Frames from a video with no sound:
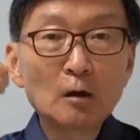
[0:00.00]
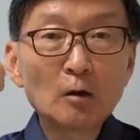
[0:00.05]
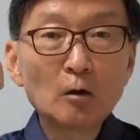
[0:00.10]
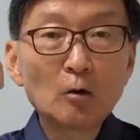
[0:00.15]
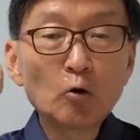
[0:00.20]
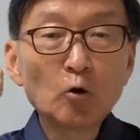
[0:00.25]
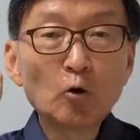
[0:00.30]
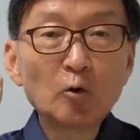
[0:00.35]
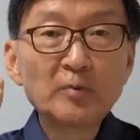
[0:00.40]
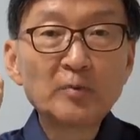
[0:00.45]

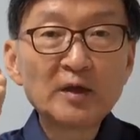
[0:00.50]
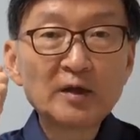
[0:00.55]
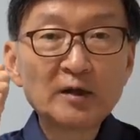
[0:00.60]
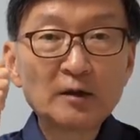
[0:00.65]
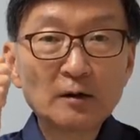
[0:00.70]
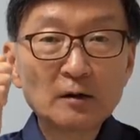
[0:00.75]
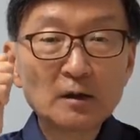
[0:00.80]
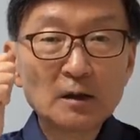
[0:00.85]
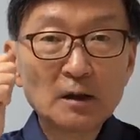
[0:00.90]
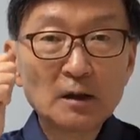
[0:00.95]

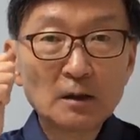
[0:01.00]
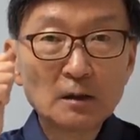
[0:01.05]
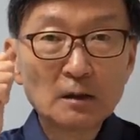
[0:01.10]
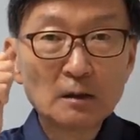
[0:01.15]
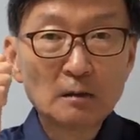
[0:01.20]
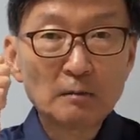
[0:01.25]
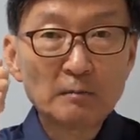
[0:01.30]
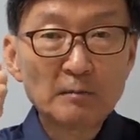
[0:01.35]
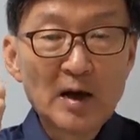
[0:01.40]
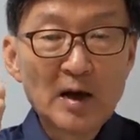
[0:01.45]
로비력이
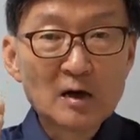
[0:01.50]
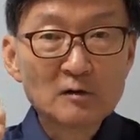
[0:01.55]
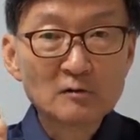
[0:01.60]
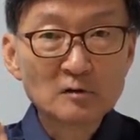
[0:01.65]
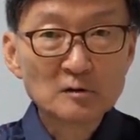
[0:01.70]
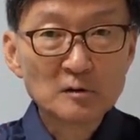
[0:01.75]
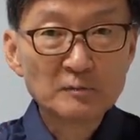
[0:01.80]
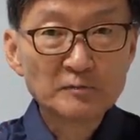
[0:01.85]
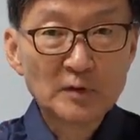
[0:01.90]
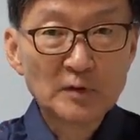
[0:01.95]

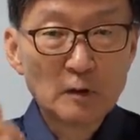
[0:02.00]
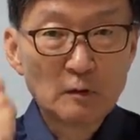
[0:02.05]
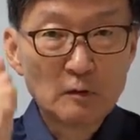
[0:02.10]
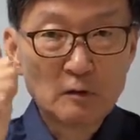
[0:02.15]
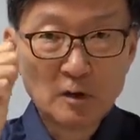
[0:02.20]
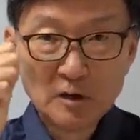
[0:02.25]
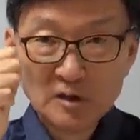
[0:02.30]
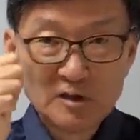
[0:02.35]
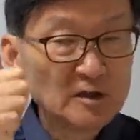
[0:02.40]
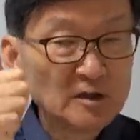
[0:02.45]
마이크로소프트는
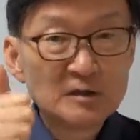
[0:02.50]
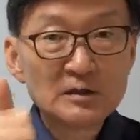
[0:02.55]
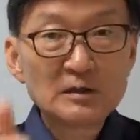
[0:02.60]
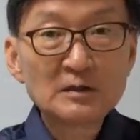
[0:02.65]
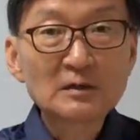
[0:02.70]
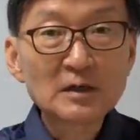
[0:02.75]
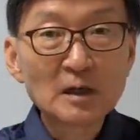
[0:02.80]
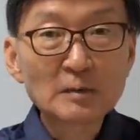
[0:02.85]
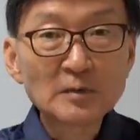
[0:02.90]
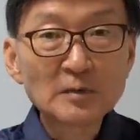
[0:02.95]
훨씬
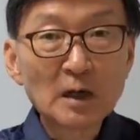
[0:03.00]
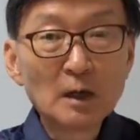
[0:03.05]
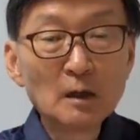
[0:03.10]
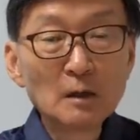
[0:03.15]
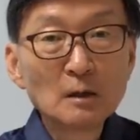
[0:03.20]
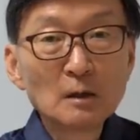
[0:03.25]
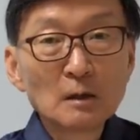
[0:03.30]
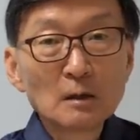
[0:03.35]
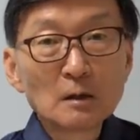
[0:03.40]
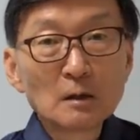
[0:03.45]
뛰어납니다
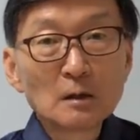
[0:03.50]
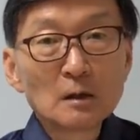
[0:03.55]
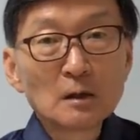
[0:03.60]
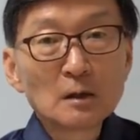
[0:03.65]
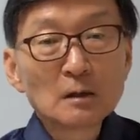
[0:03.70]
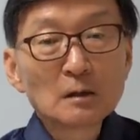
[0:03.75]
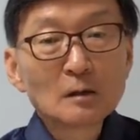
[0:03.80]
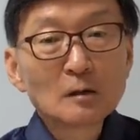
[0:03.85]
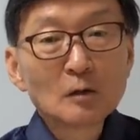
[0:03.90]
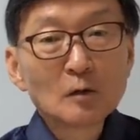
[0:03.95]

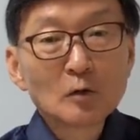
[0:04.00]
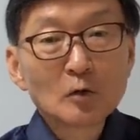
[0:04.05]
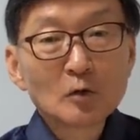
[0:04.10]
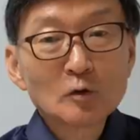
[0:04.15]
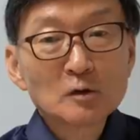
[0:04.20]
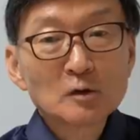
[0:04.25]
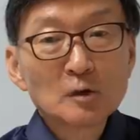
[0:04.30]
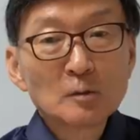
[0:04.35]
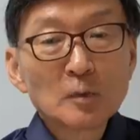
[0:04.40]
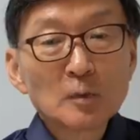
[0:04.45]

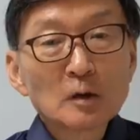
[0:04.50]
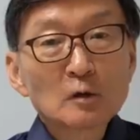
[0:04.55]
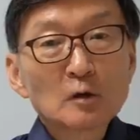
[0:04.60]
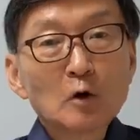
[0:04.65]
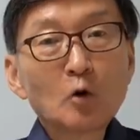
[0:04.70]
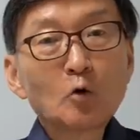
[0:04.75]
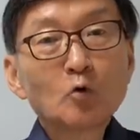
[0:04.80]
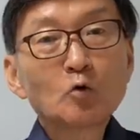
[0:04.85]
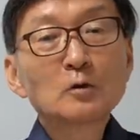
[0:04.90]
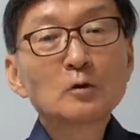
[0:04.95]
그렇기 때문에
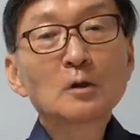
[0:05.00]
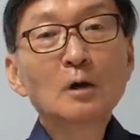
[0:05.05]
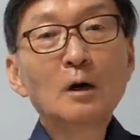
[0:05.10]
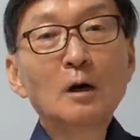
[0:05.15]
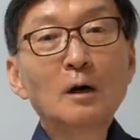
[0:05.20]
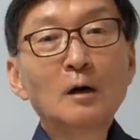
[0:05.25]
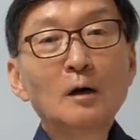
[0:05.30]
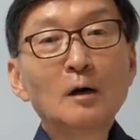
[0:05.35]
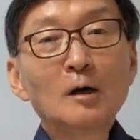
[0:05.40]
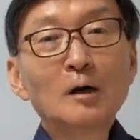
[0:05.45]
결국은
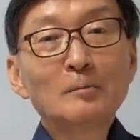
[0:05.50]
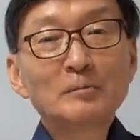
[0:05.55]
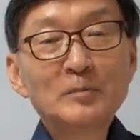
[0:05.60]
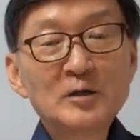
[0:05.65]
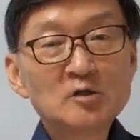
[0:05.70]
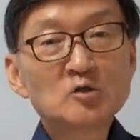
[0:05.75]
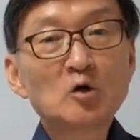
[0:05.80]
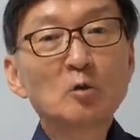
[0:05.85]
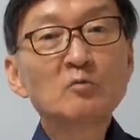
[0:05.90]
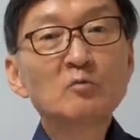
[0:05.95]

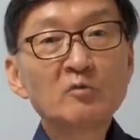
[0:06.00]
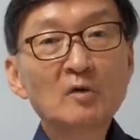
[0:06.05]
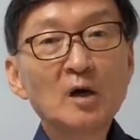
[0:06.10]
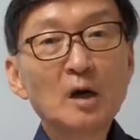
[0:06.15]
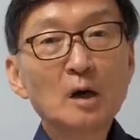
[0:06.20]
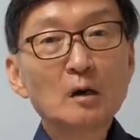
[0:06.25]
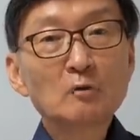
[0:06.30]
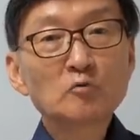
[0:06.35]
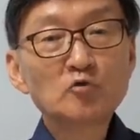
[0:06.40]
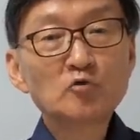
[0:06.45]
미
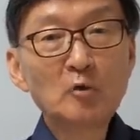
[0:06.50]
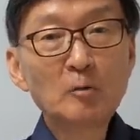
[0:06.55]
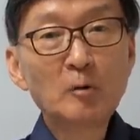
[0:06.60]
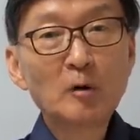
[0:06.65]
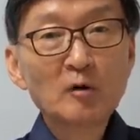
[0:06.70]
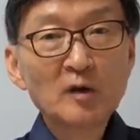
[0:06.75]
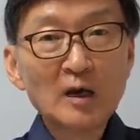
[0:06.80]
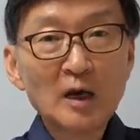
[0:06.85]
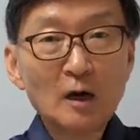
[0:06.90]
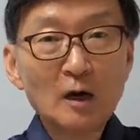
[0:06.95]
정부가
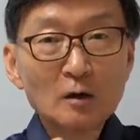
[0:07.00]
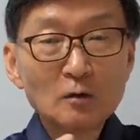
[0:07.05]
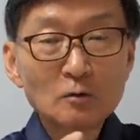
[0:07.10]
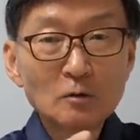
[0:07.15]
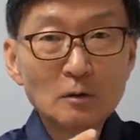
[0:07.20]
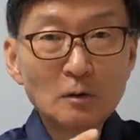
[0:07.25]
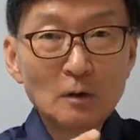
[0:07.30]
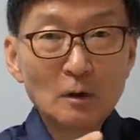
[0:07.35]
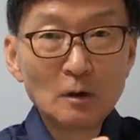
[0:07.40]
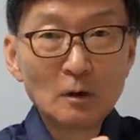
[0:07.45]

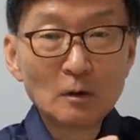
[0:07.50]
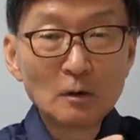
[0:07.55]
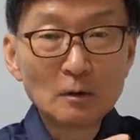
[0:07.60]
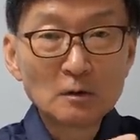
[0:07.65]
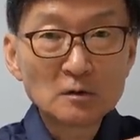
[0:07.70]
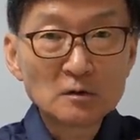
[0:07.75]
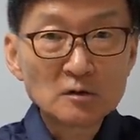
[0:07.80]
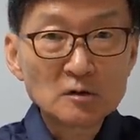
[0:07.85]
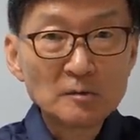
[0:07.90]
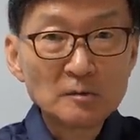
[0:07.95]
굴복해갖고
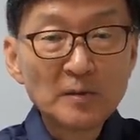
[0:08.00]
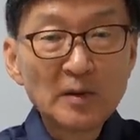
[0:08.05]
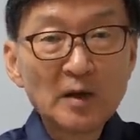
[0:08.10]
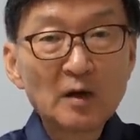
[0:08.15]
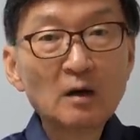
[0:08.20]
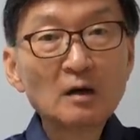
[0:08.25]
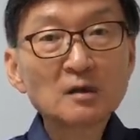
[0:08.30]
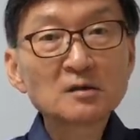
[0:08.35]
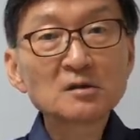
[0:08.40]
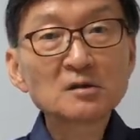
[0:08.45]

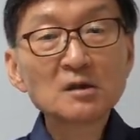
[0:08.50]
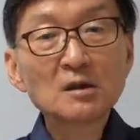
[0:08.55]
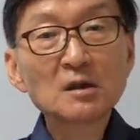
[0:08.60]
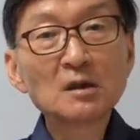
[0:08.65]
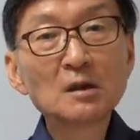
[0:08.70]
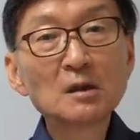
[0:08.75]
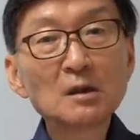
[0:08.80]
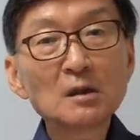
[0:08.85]
슬며시